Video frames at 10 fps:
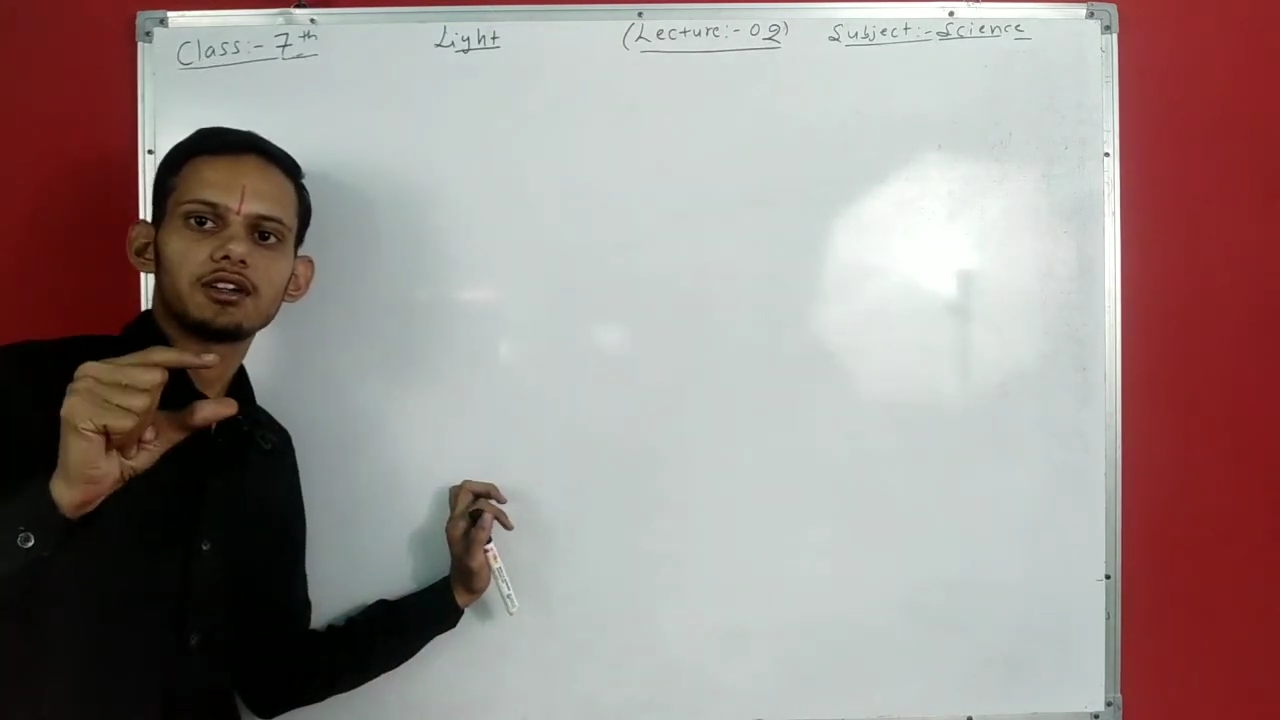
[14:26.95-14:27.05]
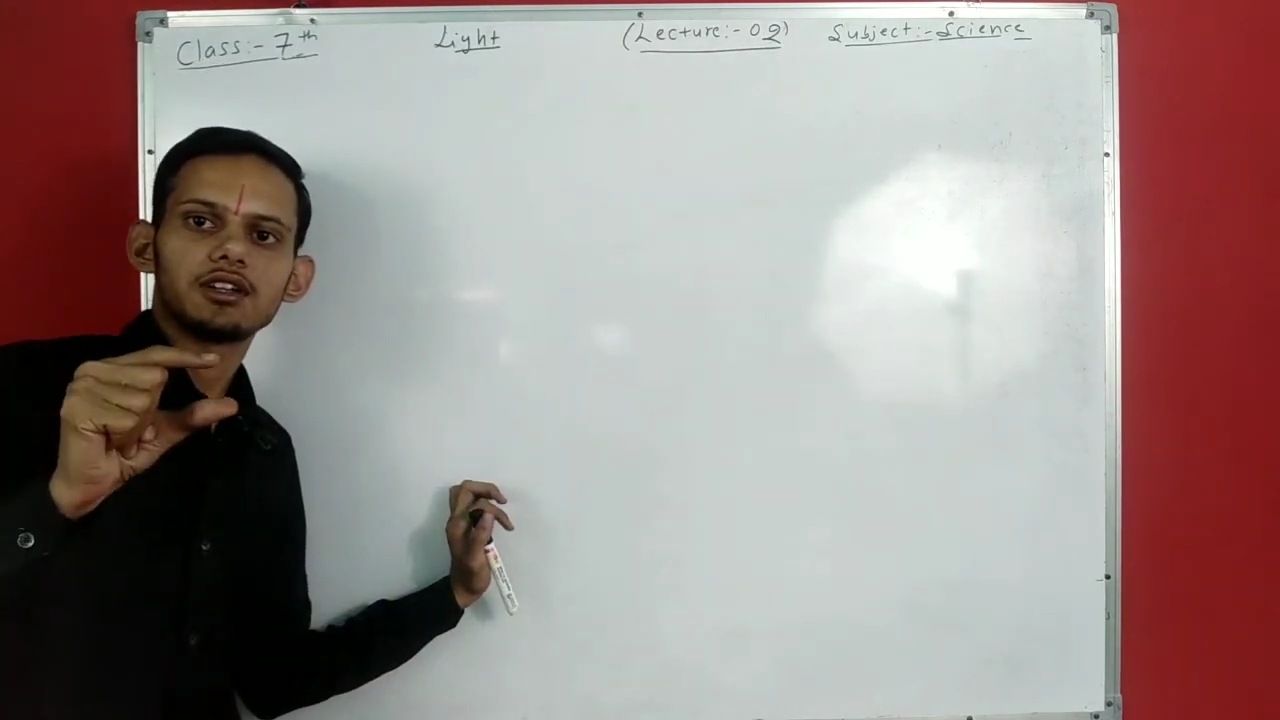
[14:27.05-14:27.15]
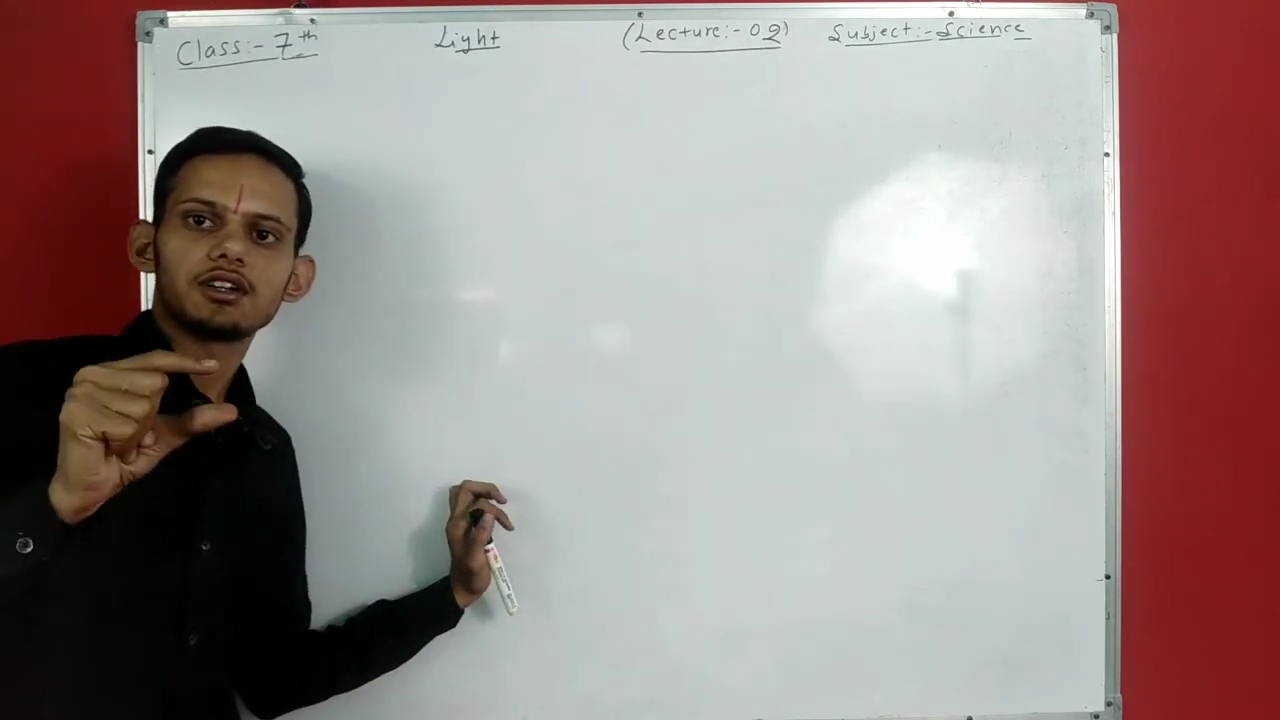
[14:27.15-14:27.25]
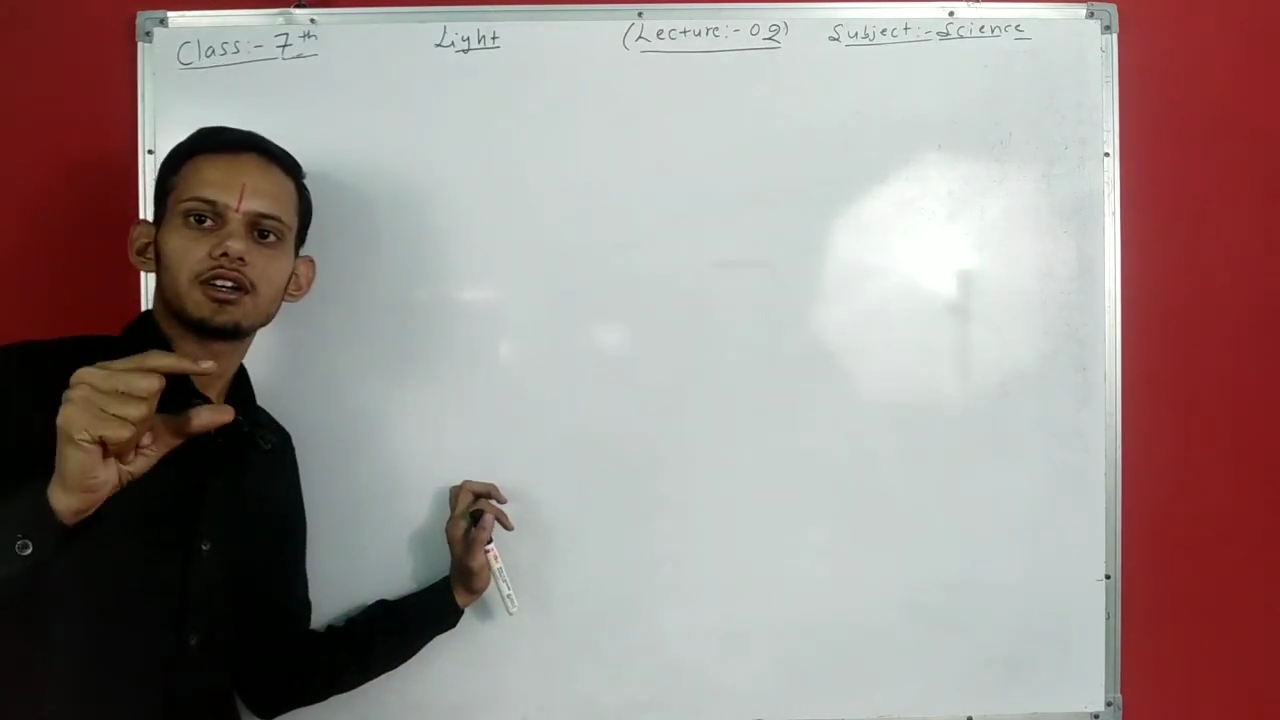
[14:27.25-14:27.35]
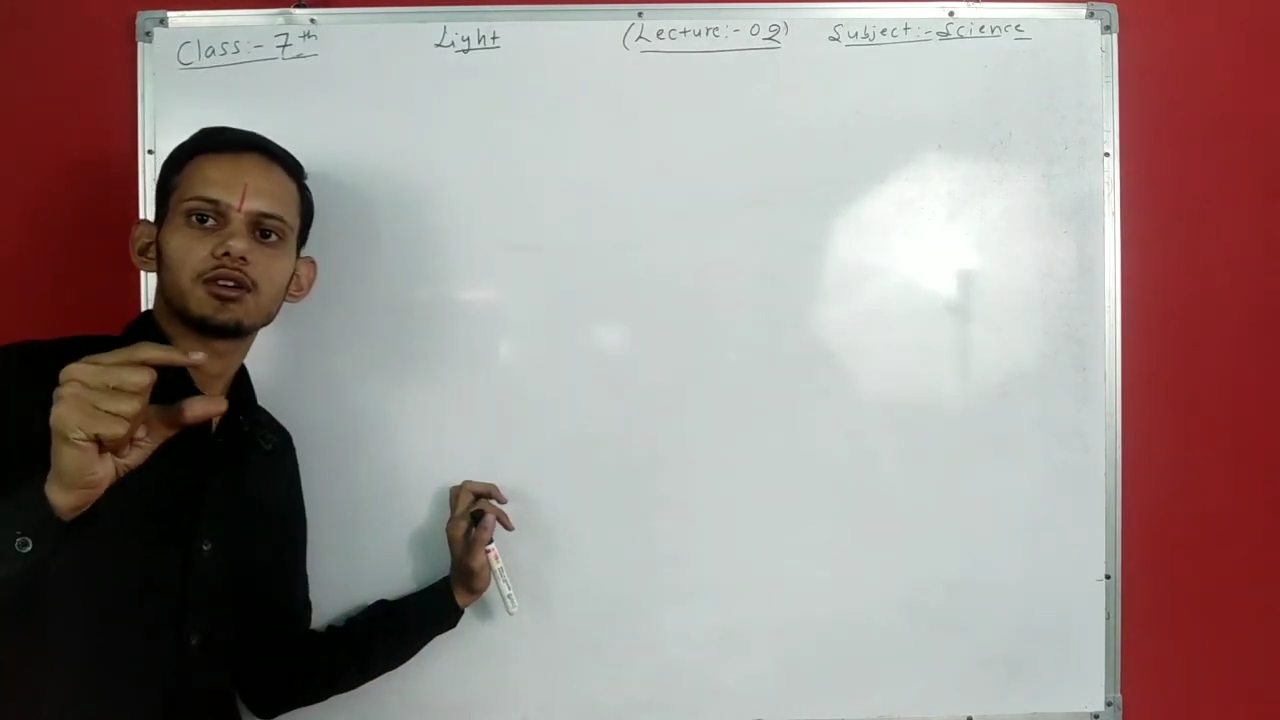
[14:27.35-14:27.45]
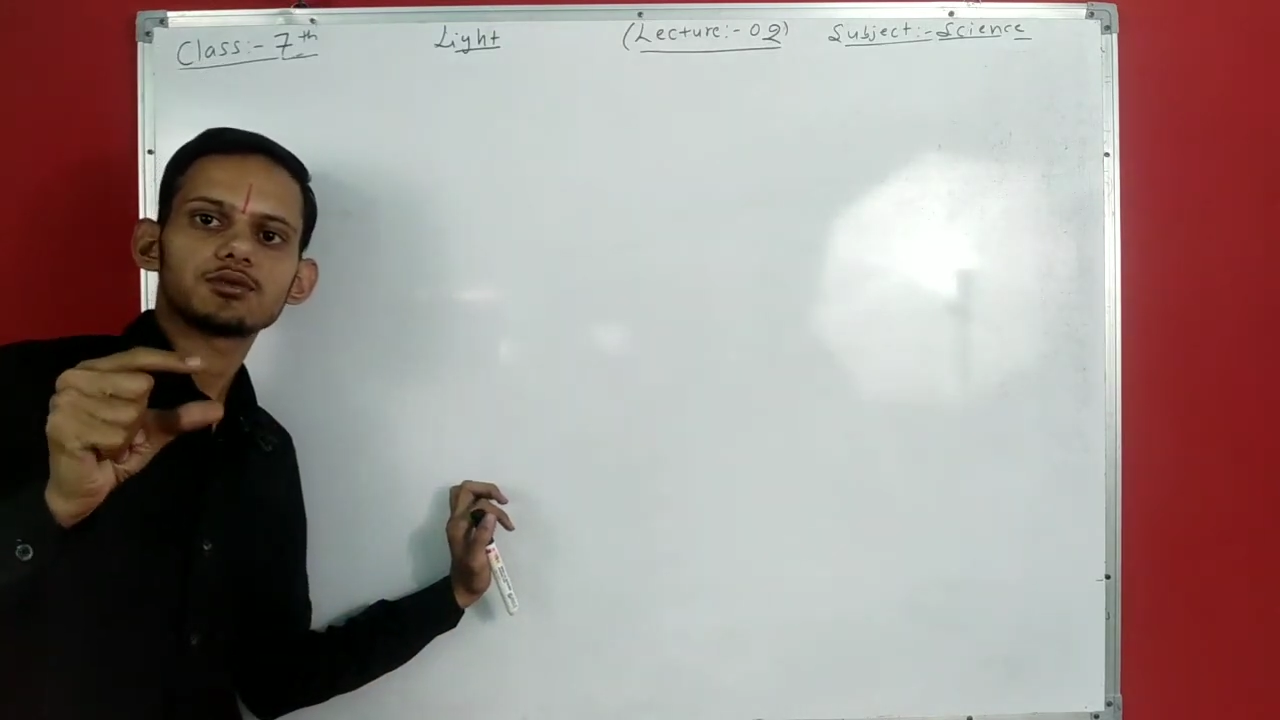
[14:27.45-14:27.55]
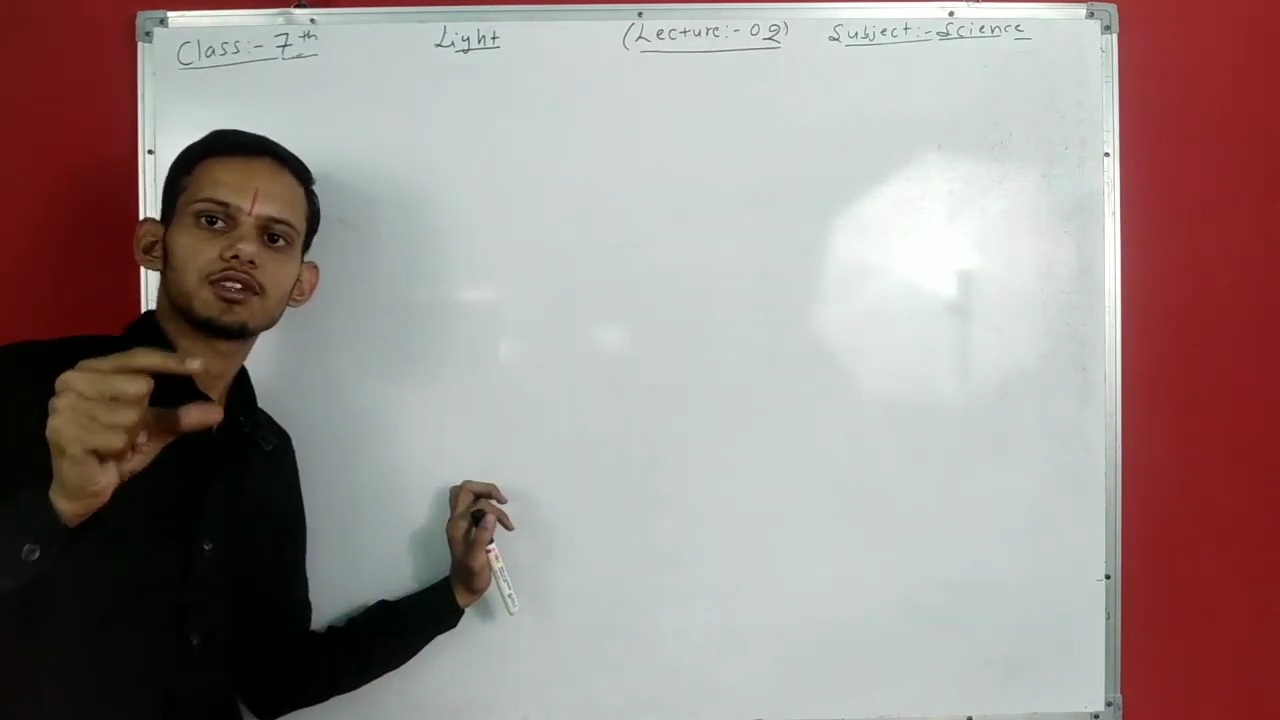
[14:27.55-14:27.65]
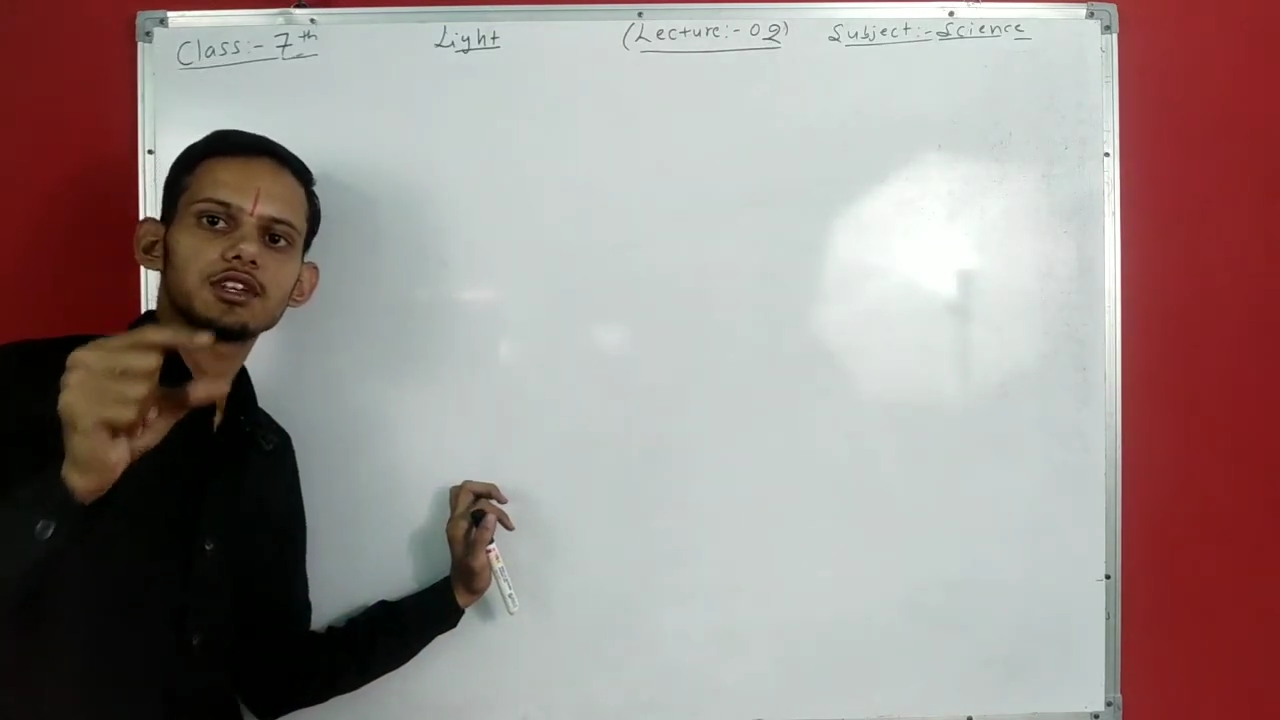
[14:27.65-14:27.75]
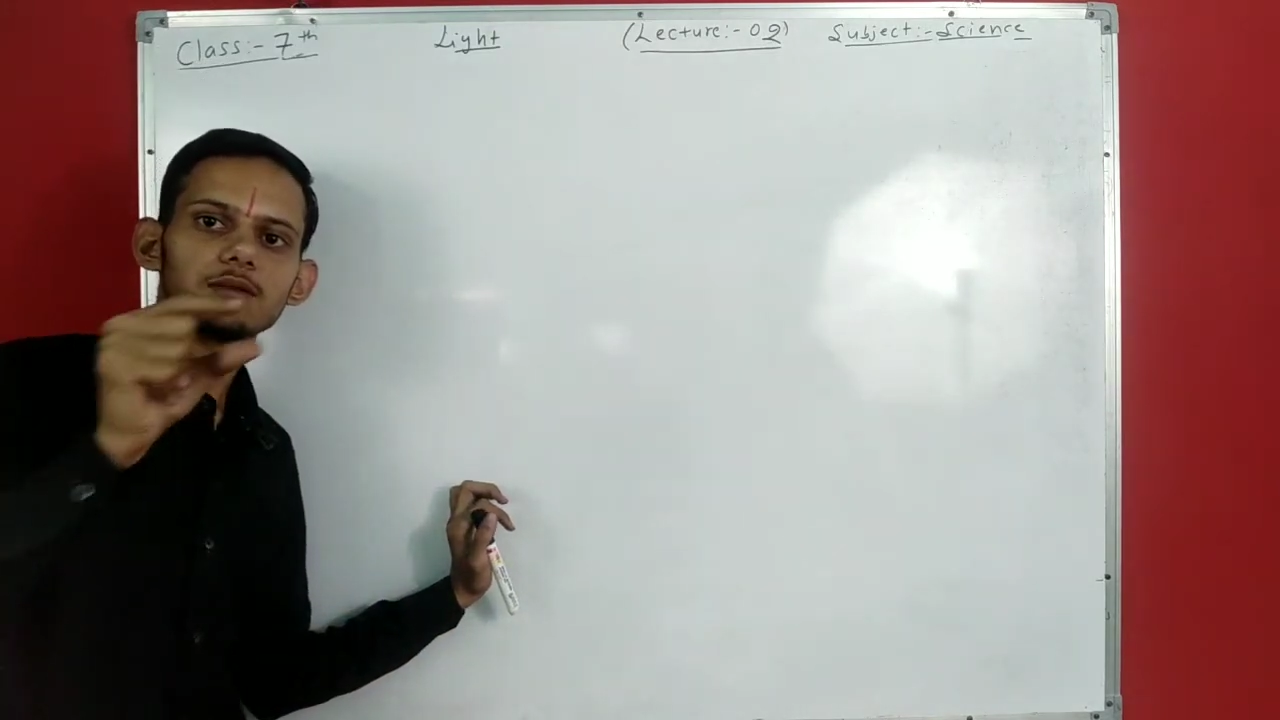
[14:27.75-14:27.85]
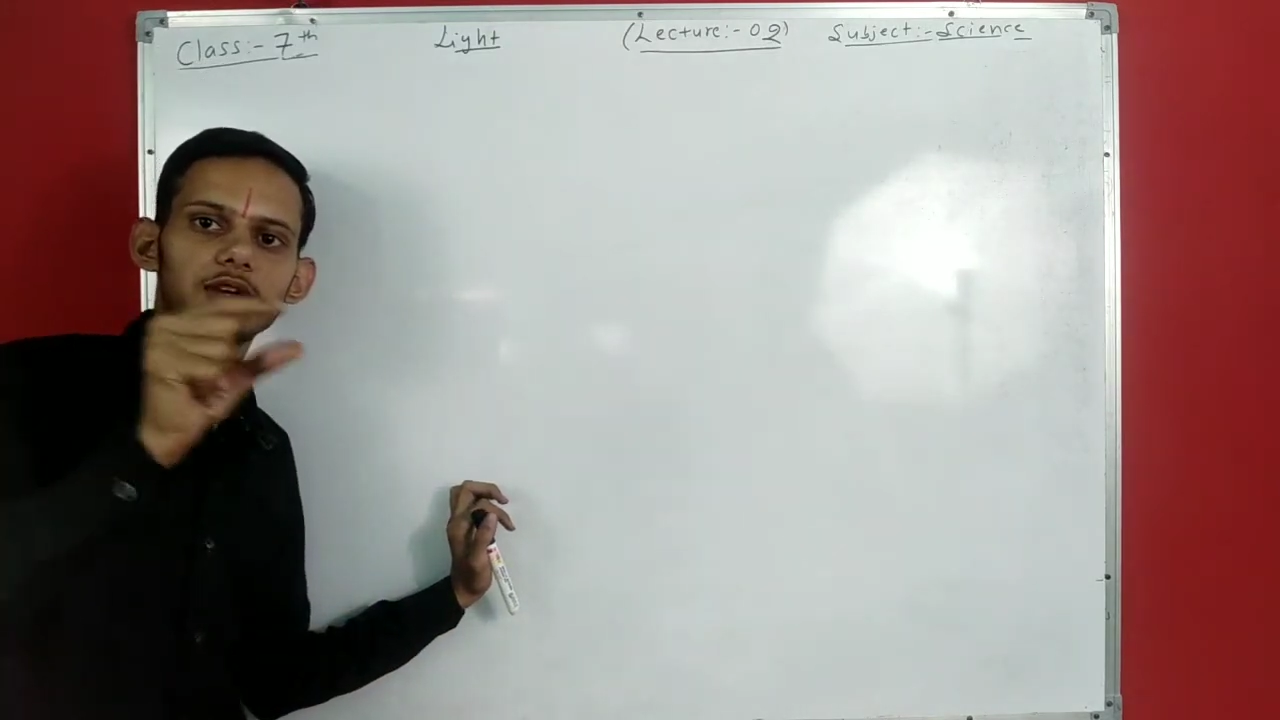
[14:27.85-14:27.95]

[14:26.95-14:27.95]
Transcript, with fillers: ठीक है उसकी